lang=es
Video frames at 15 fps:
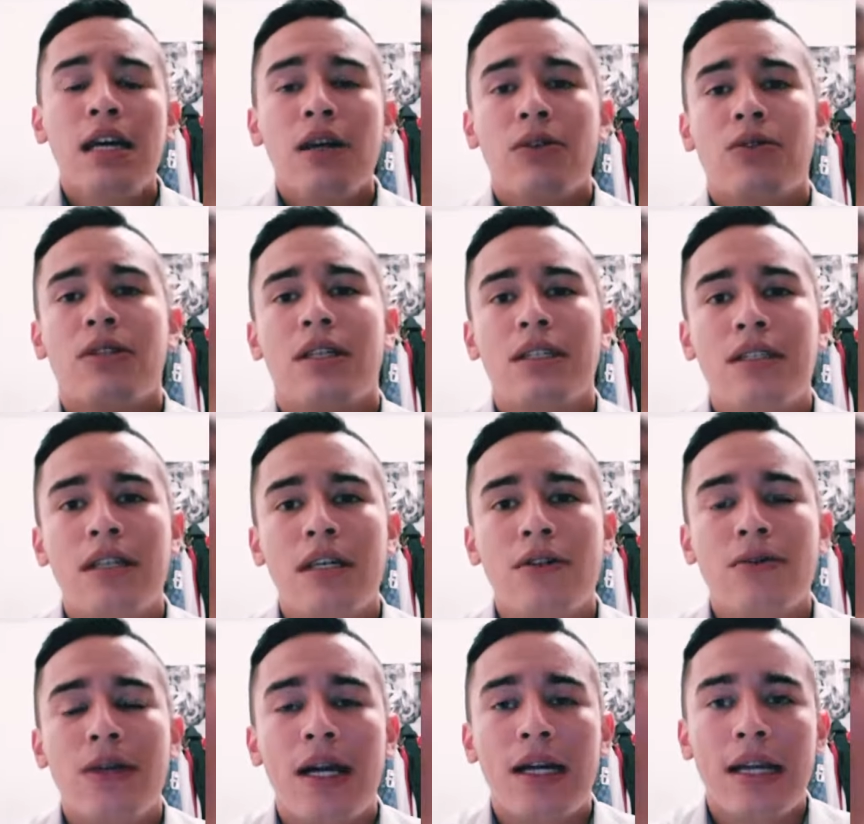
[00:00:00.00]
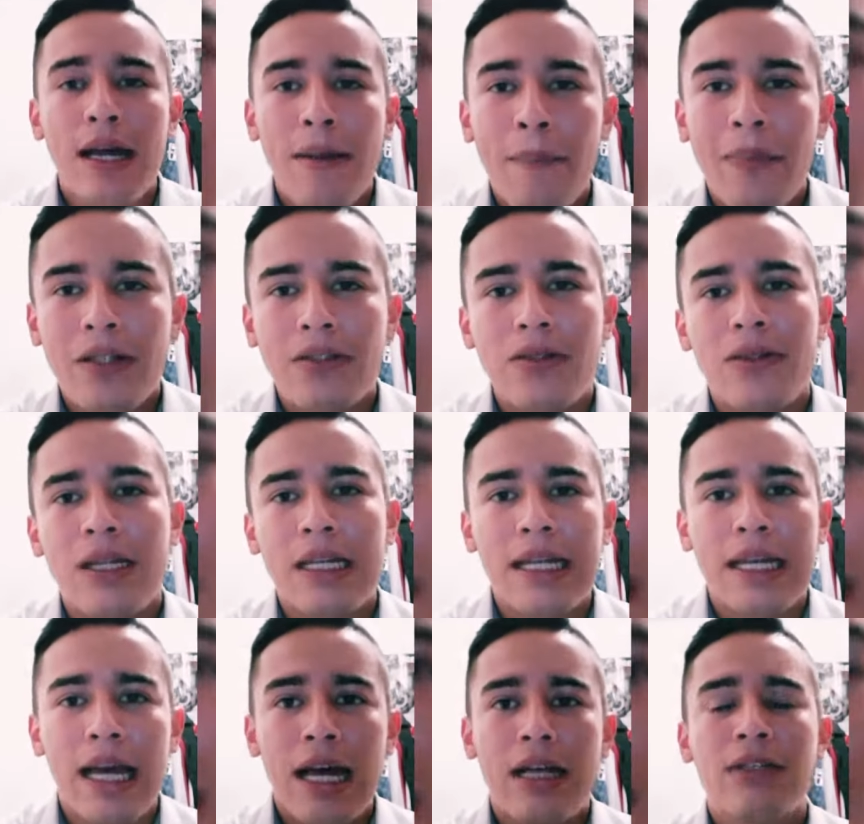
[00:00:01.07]
ustedes tienen una gran
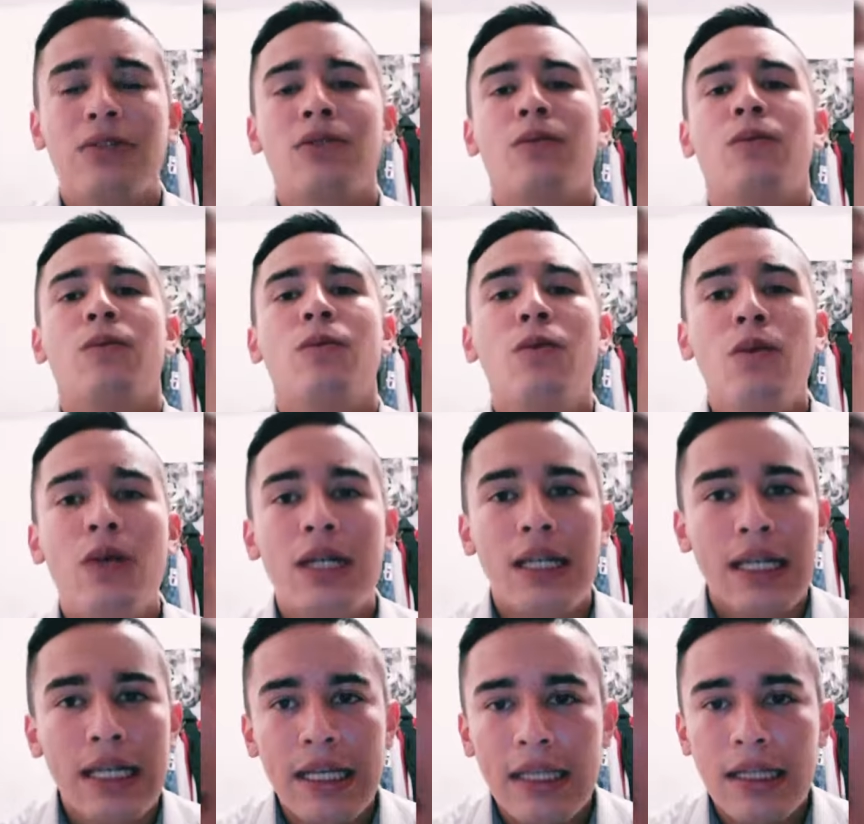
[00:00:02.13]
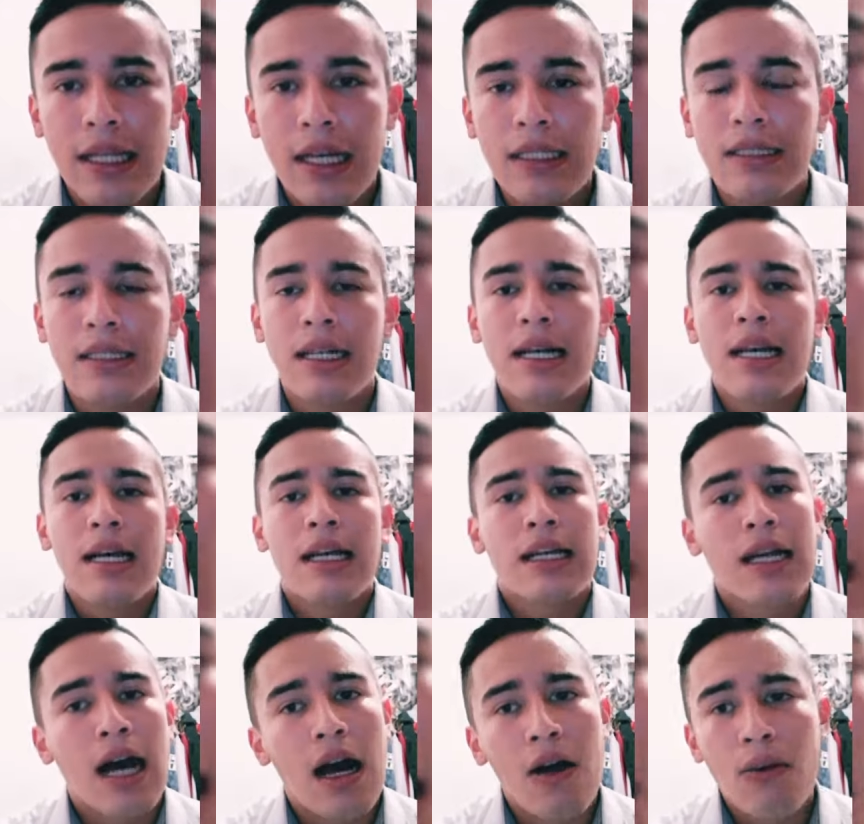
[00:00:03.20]
personalidad, son muy lindas,
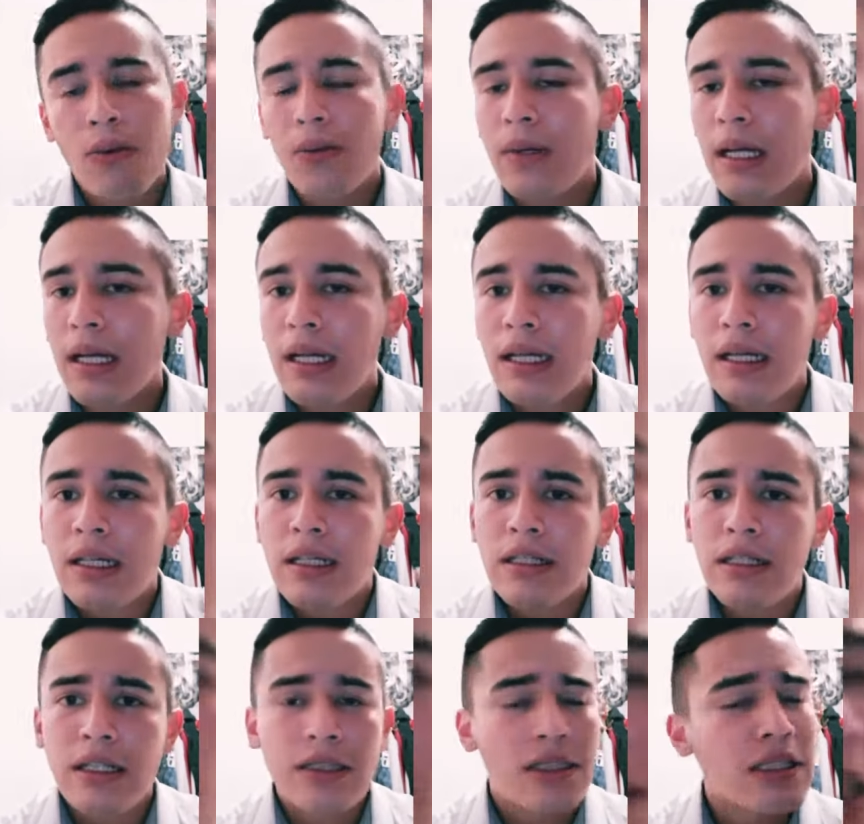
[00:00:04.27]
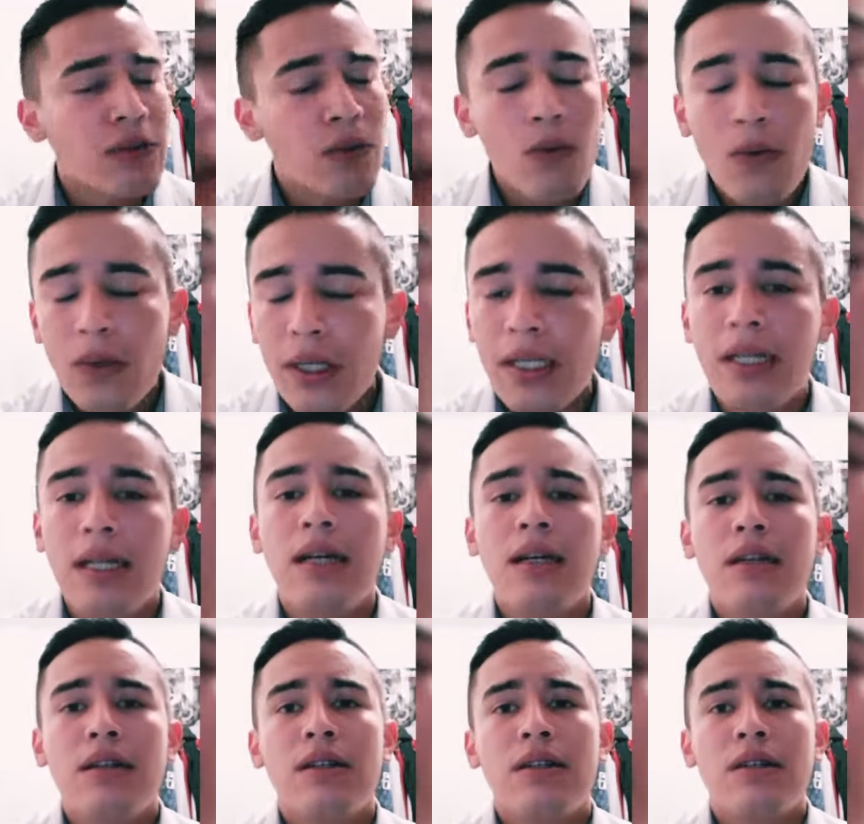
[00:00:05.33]
cada una es única,